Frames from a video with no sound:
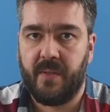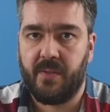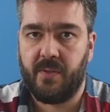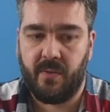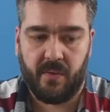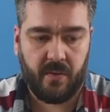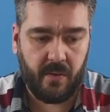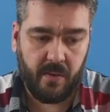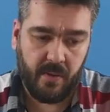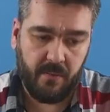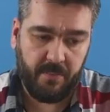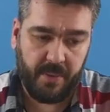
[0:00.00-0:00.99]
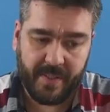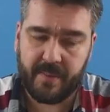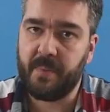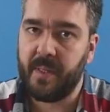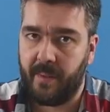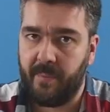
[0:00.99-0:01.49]
что в
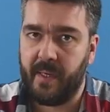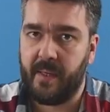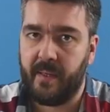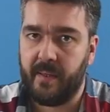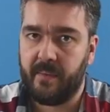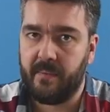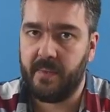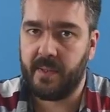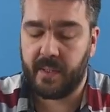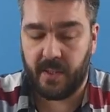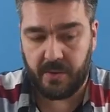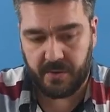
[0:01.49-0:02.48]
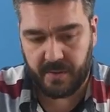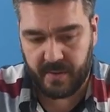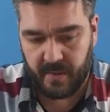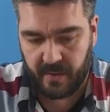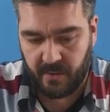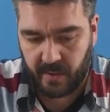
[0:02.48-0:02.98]
принципе нормально, не скажу, что
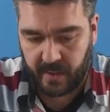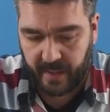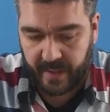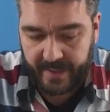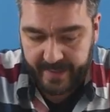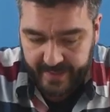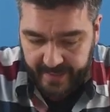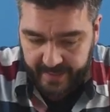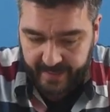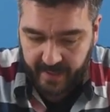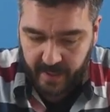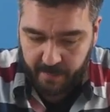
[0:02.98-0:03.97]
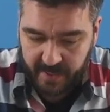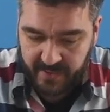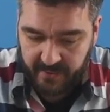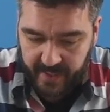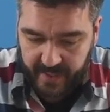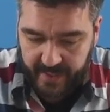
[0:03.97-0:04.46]
сильно дорого, и
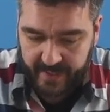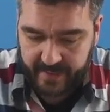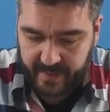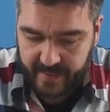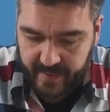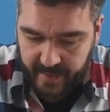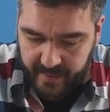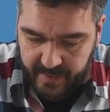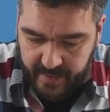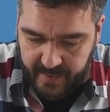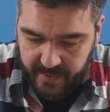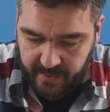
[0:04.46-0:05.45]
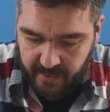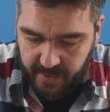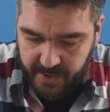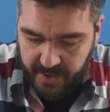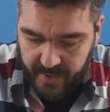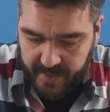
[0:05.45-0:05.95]
позволяет зарядить его
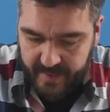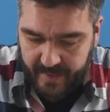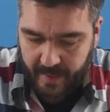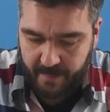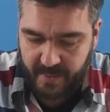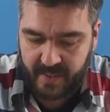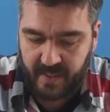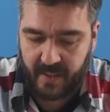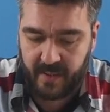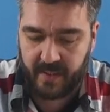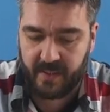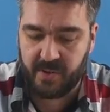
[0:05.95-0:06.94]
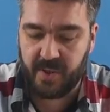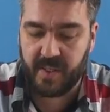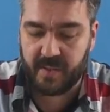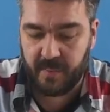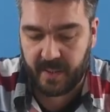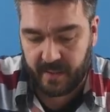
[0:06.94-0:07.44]
через Type-C и
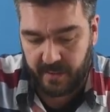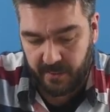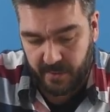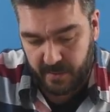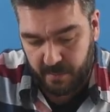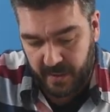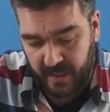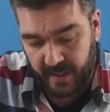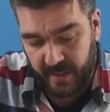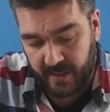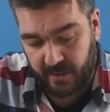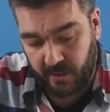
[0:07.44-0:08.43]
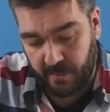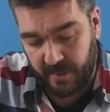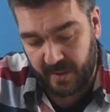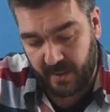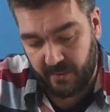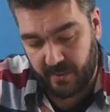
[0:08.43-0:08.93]
через micro-USB. Кроме
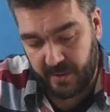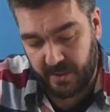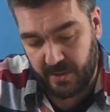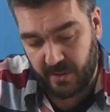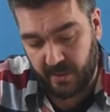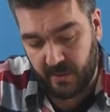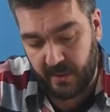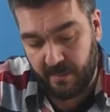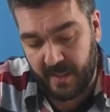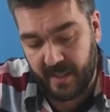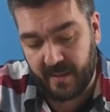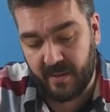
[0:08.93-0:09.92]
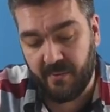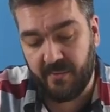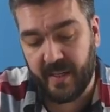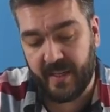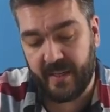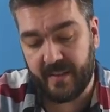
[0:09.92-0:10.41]
того, еще имеет
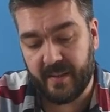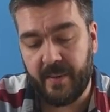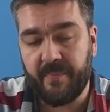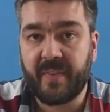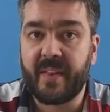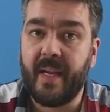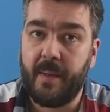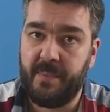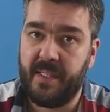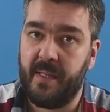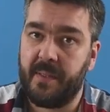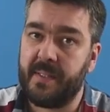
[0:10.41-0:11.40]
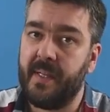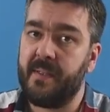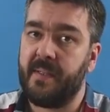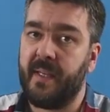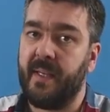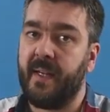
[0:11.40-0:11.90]
выход Type-C. Это,
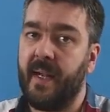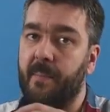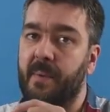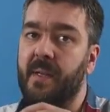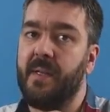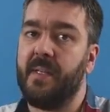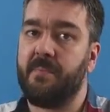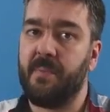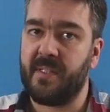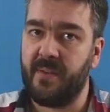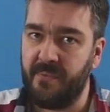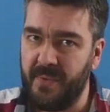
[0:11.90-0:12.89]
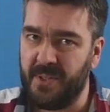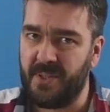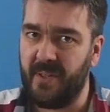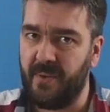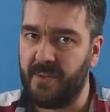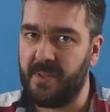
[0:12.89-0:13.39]
знаете, такие кабели есть
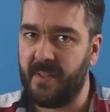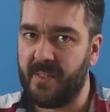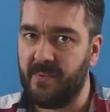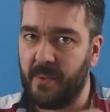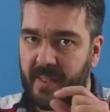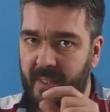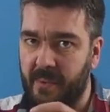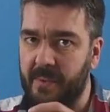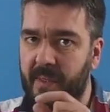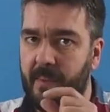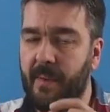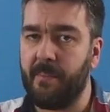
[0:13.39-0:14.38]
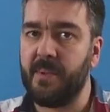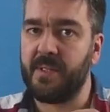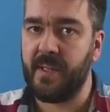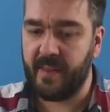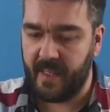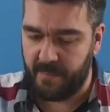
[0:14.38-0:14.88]
специфичные очень. С двух сторон там
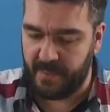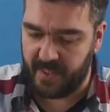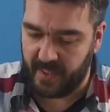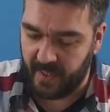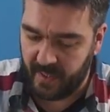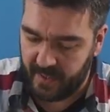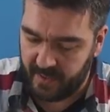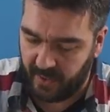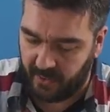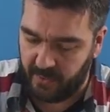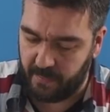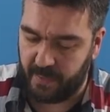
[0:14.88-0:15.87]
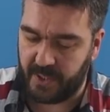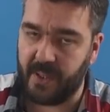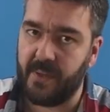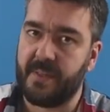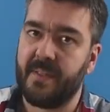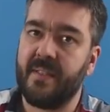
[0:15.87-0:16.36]
обычный Type-C. Так вот,
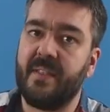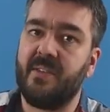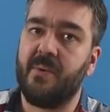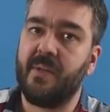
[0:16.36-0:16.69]
пожалуйста, здесь